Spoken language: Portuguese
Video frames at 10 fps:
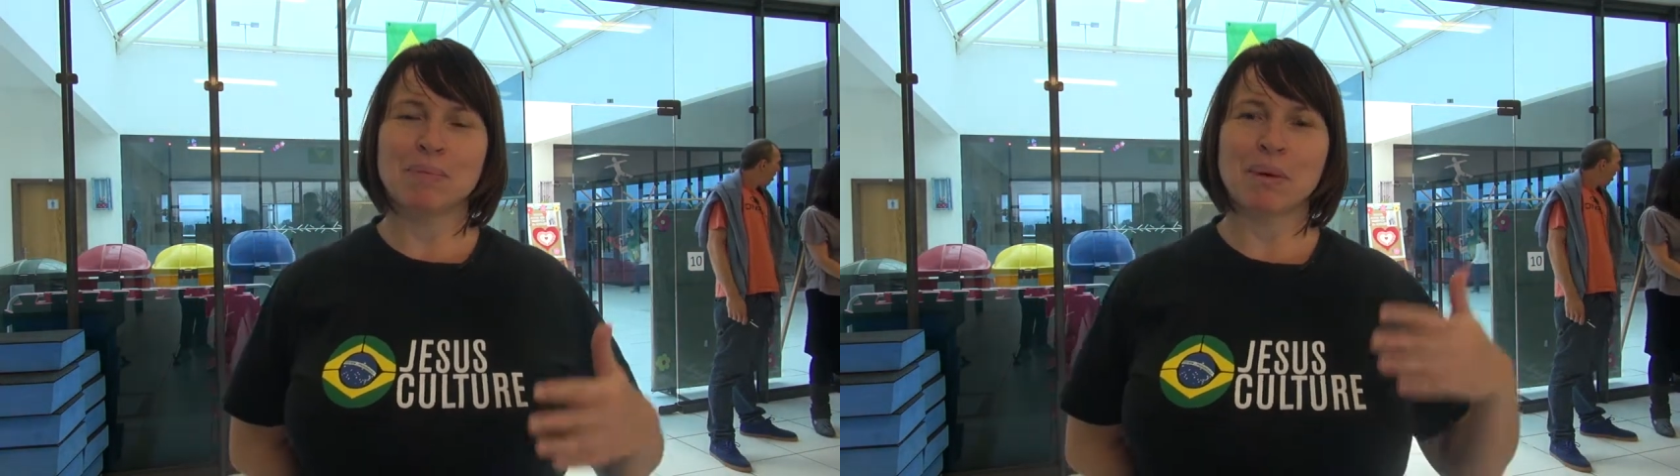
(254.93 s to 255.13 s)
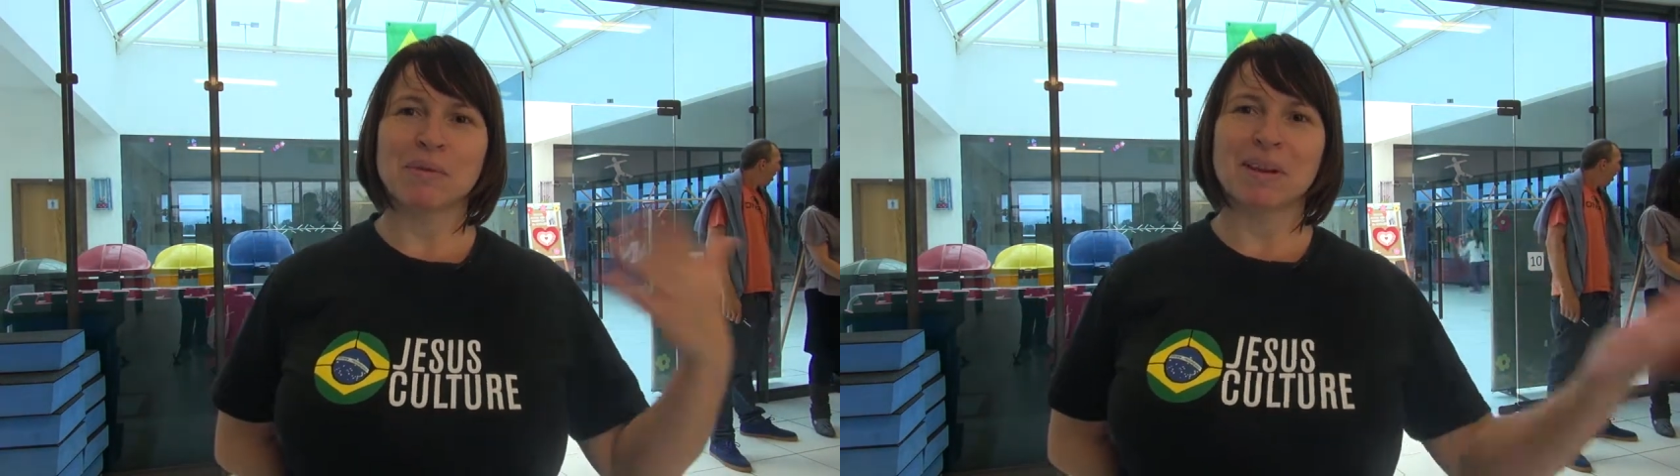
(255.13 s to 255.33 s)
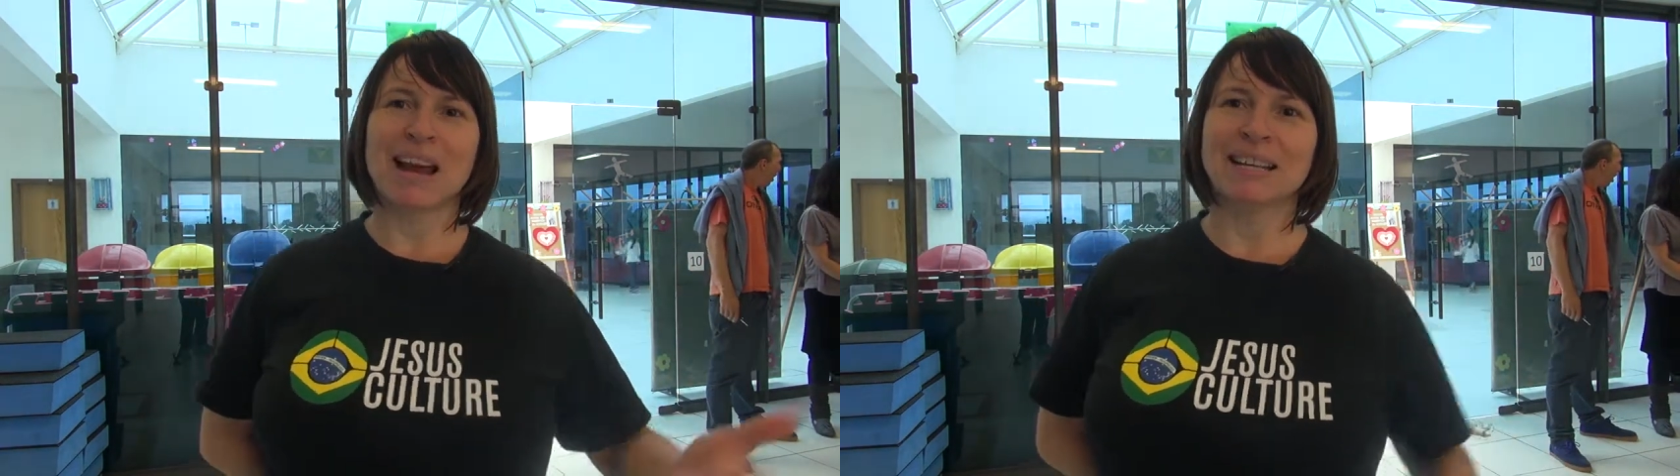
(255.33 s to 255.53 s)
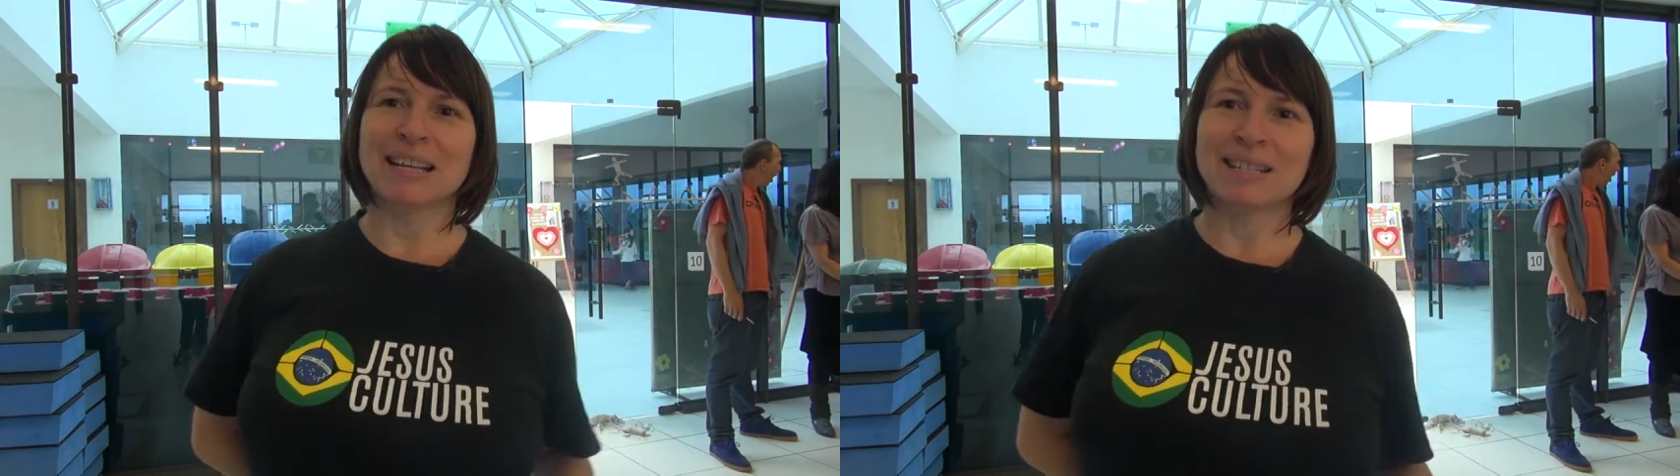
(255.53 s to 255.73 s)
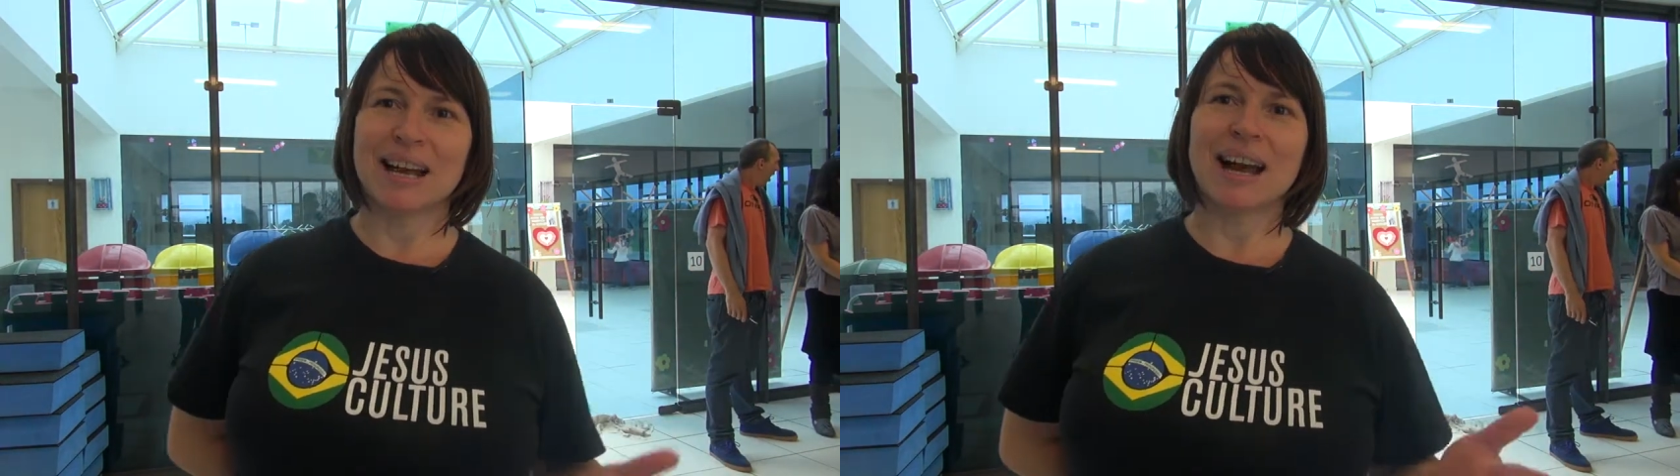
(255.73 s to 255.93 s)
aprimorar
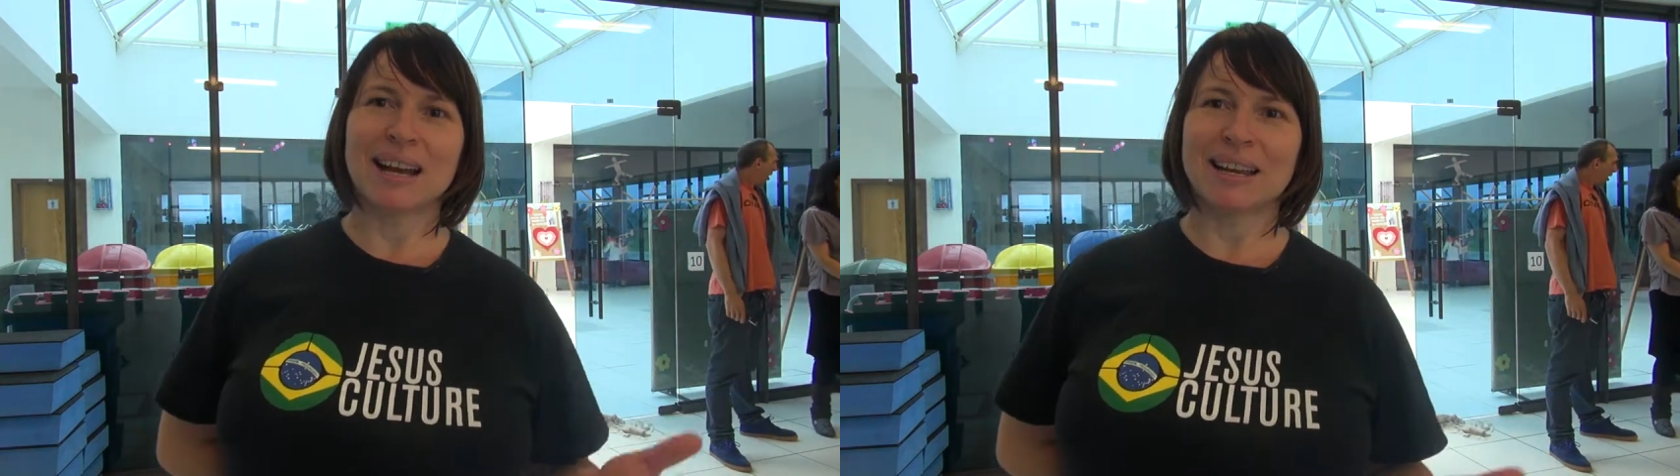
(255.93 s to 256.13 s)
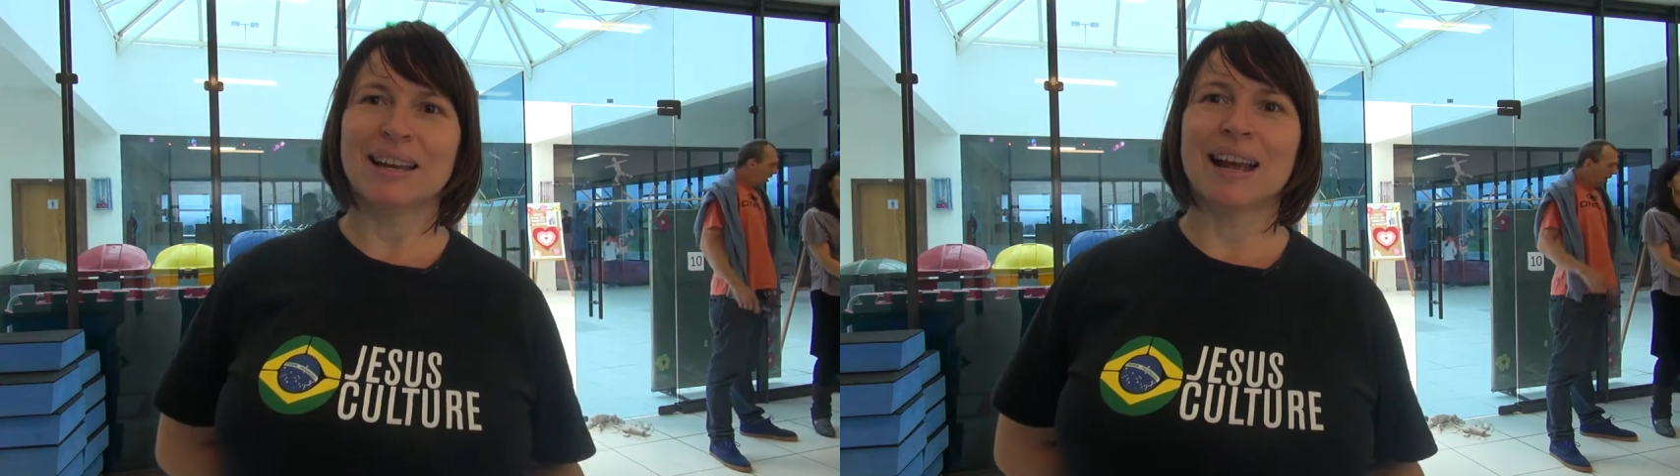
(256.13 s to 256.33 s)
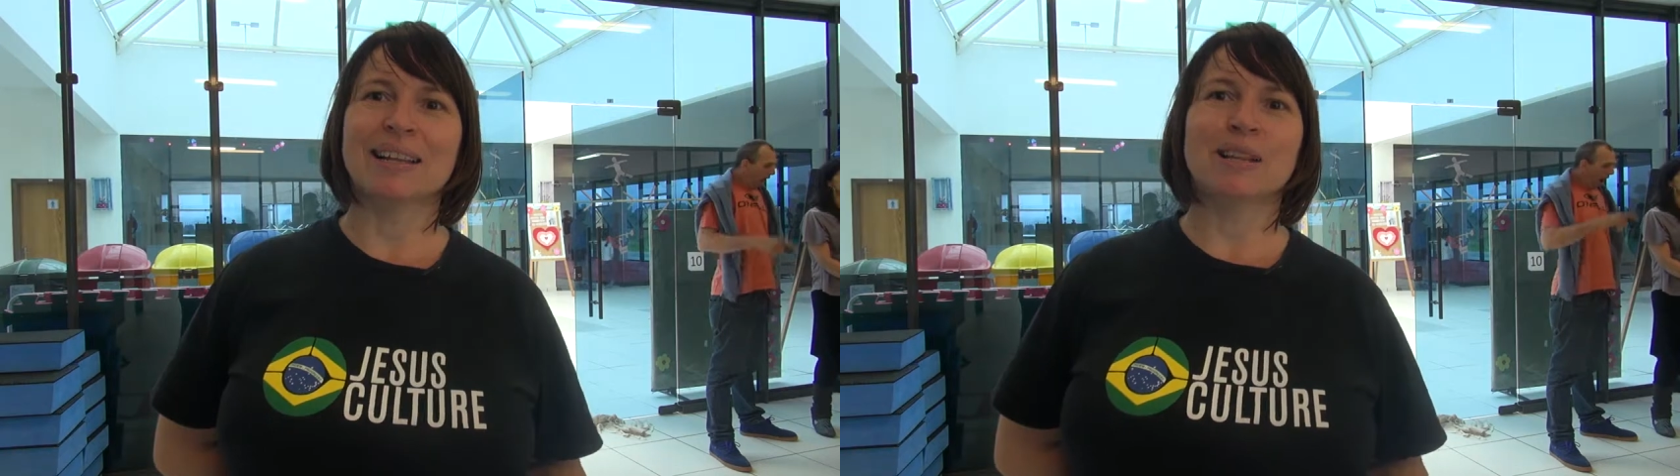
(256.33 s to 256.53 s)
nessa área, né?